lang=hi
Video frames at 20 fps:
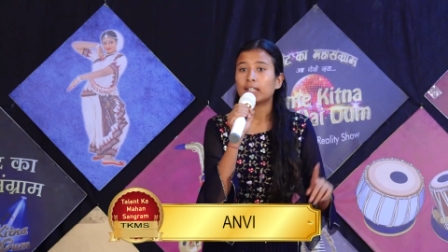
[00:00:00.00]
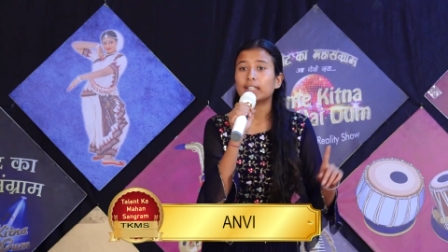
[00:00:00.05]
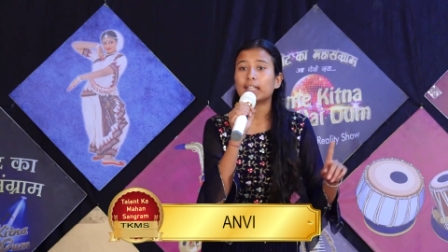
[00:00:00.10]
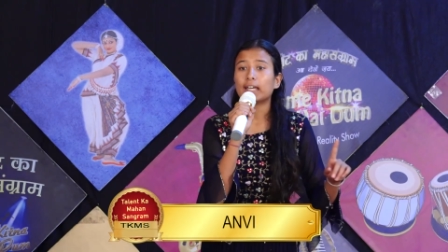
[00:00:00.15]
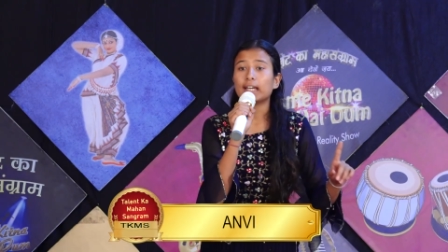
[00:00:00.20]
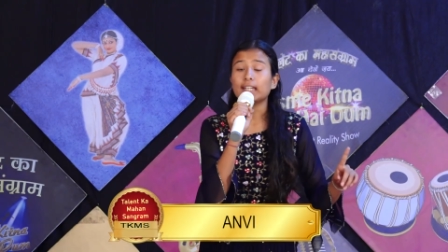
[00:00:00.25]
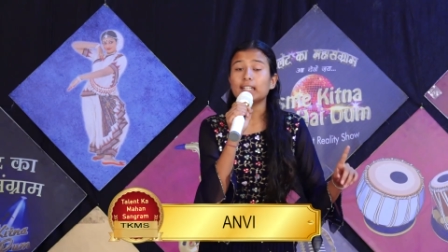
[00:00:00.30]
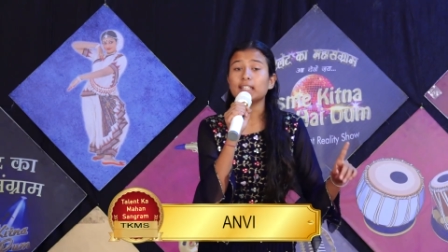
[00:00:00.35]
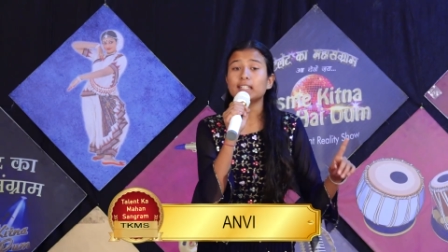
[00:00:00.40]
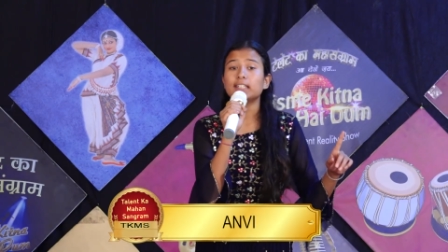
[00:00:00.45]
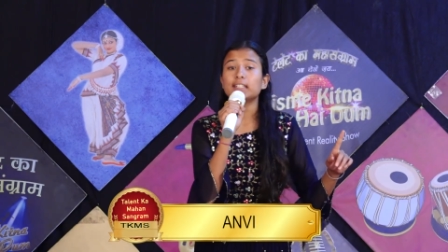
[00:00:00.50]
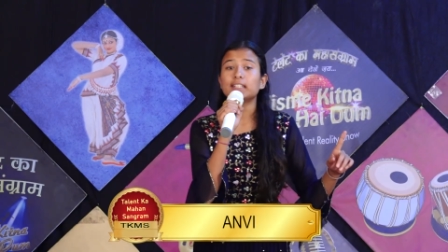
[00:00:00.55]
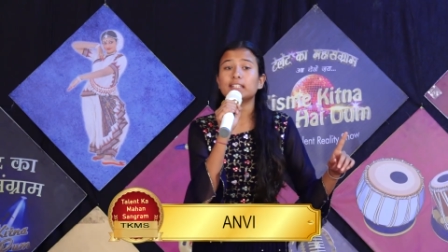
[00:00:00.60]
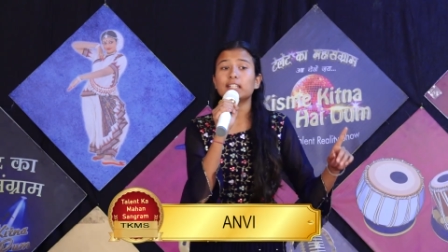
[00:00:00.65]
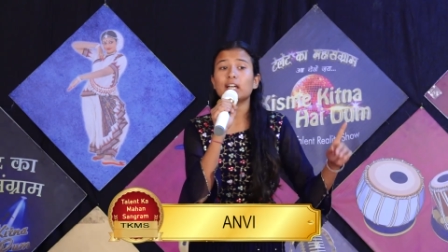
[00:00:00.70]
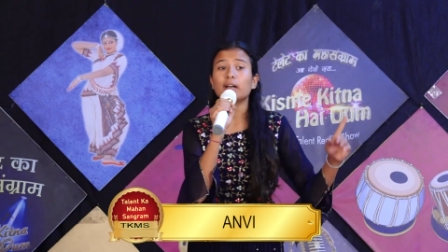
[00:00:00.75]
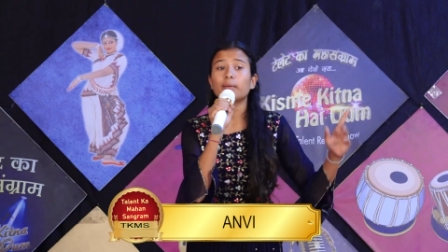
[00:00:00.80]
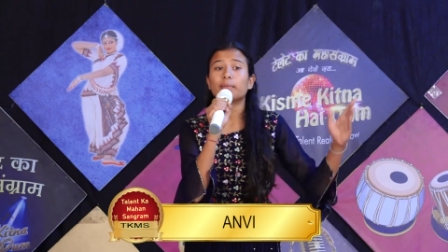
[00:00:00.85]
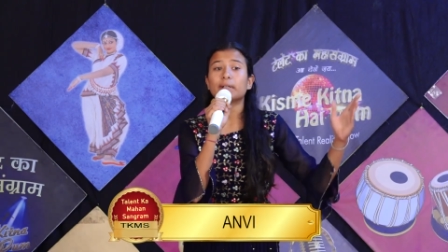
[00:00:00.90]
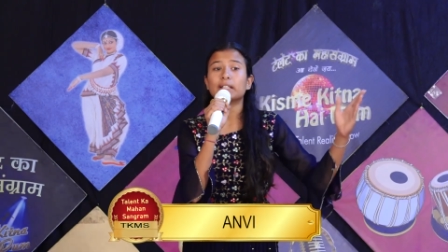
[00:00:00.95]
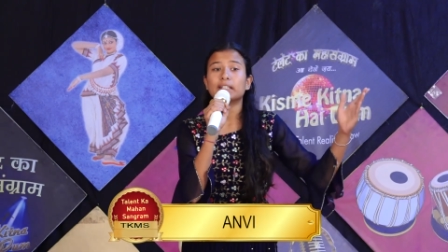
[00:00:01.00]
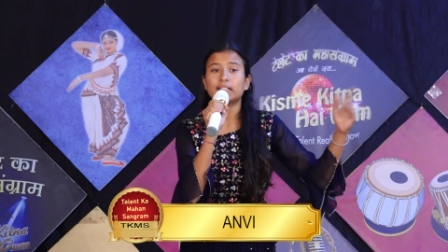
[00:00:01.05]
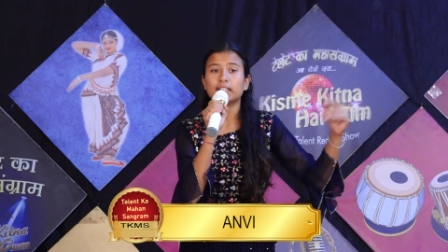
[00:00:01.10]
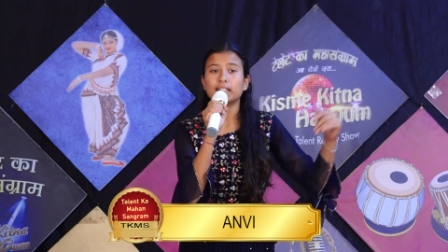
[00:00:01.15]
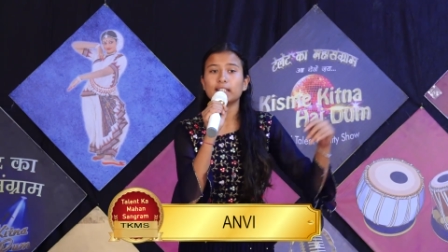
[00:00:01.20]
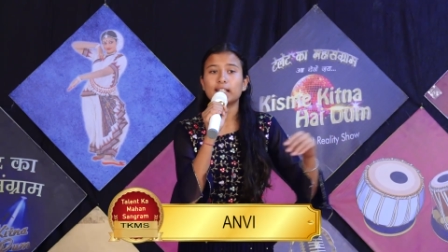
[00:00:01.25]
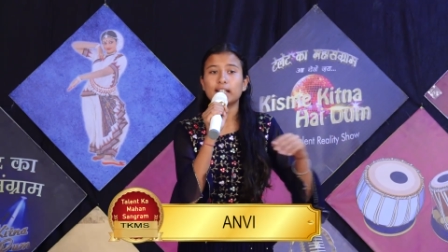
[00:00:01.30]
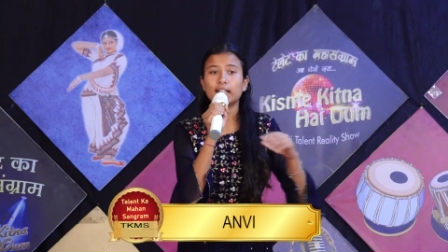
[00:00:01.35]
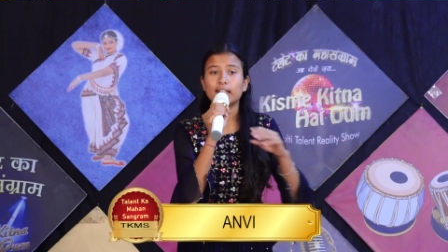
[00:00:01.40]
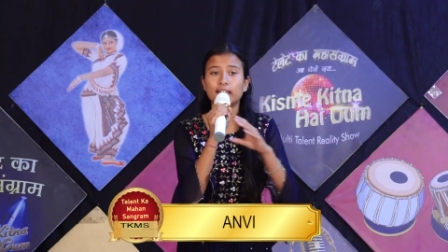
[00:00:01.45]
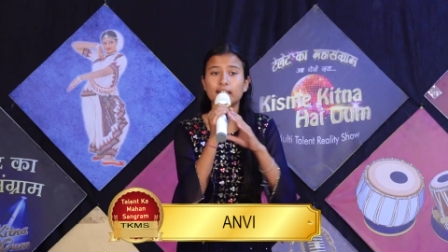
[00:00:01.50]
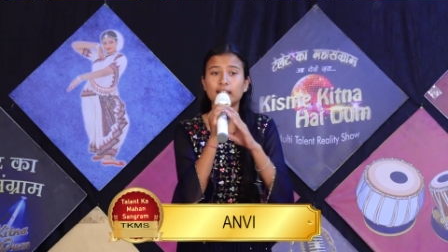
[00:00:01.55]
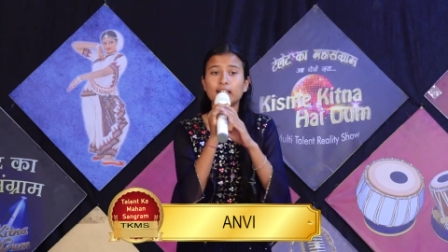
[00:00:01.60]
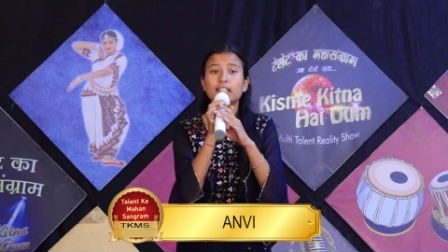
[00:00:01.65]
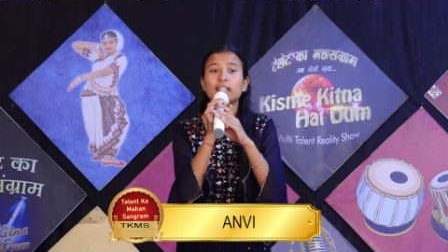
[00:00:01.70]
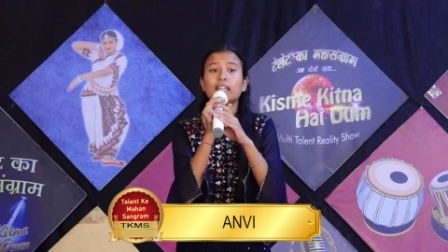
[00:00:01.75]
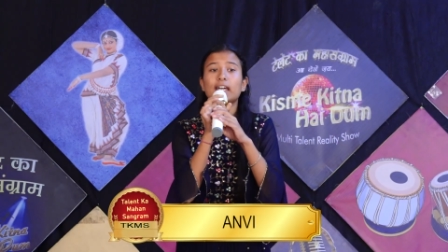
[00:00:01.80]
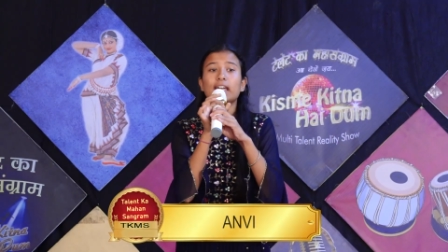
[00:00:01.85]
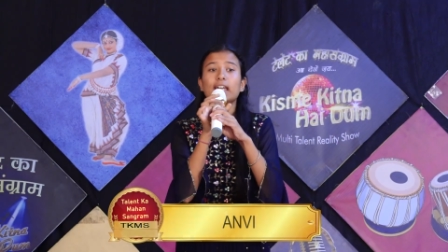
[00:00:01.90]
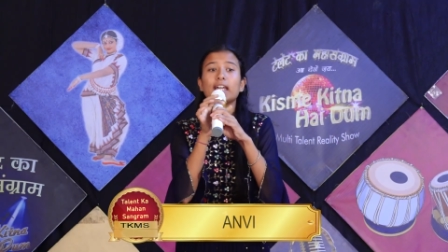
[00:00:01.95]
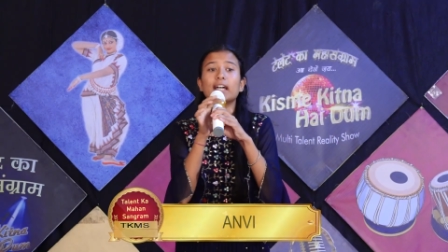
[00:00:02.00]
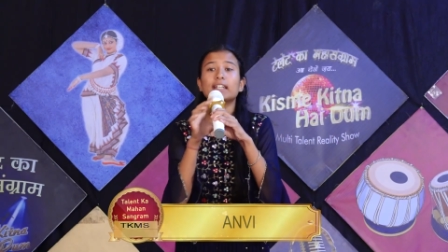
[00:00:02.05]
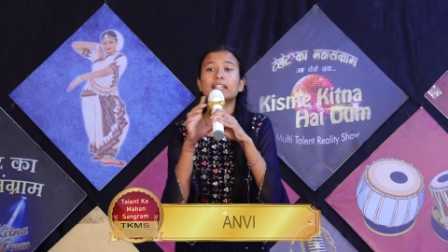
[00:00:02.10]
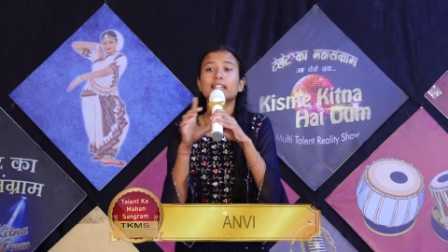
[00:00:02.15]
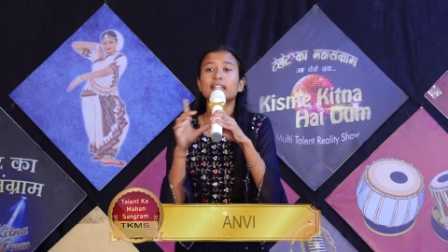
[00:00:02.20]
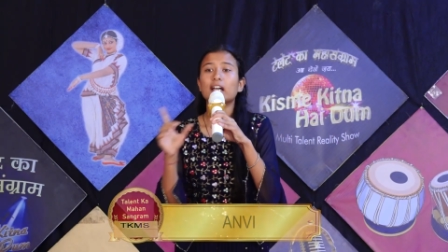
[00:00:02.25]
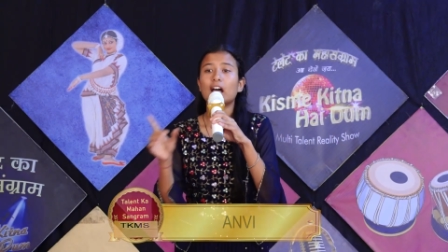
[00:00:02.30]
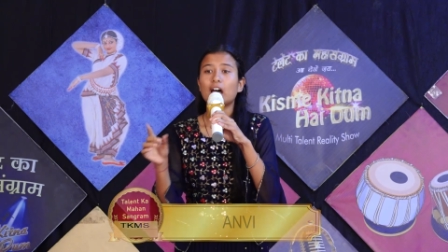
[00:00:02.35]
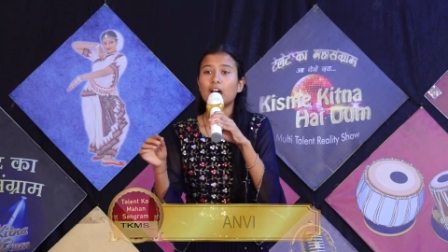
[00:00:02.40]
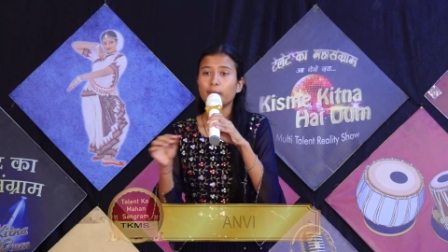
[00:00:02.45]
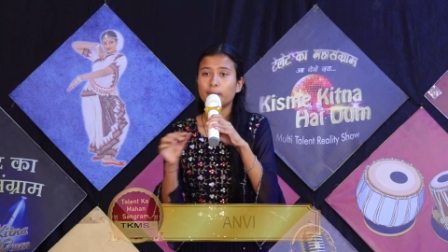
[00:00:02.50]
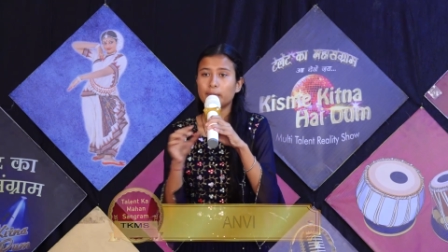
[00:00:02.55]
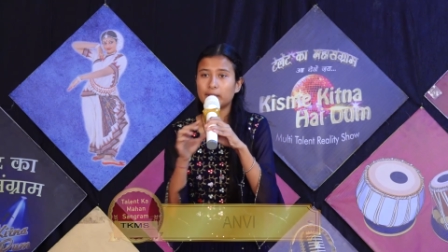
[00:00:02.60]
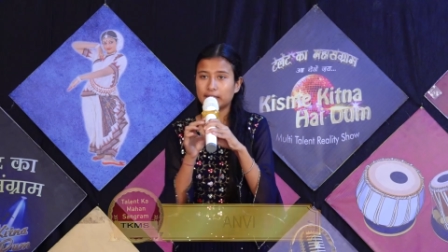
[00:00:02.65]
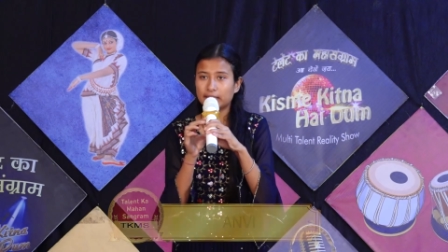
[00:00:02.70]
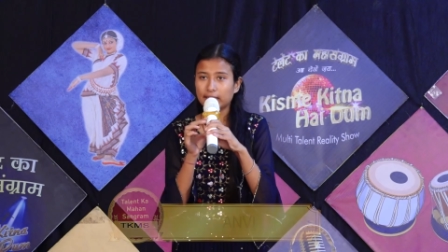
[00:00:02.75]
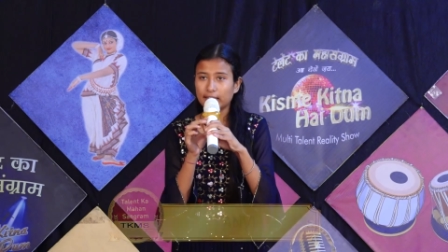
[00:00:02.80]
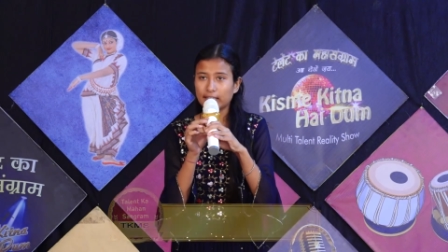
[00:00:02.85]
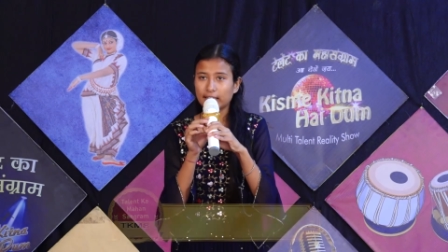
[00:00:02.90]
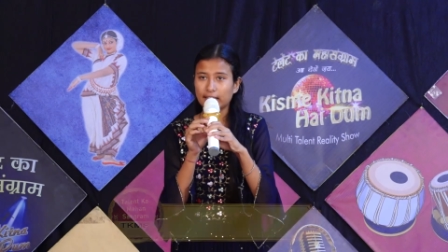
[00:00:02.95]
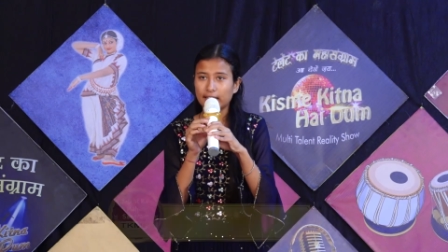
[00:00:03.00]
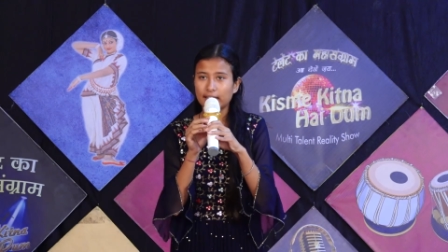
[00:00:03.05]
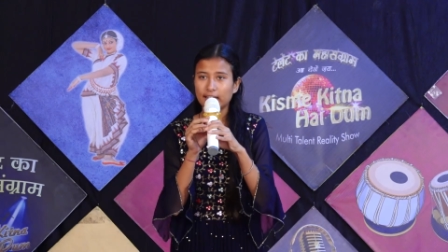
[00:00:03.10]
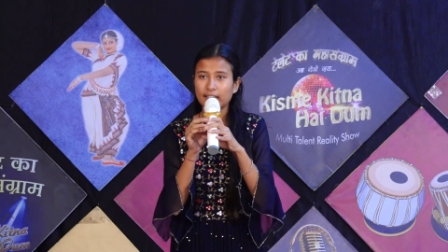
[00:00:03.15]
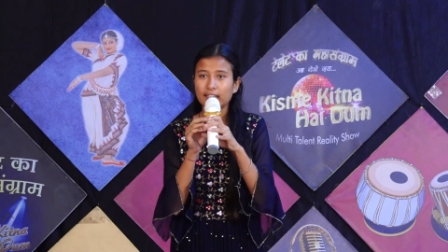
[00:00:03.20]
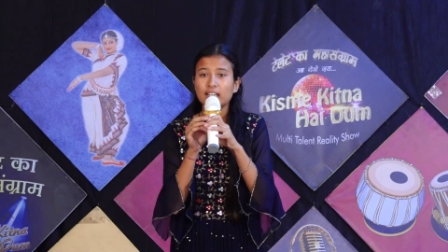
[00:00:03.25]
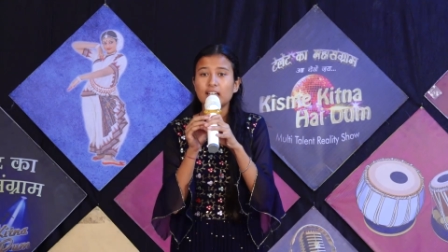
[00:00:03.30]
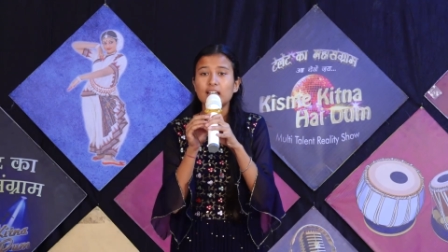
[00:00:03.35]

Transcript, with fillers: नई नीतियां बनती गई नए अधिकार बनते गए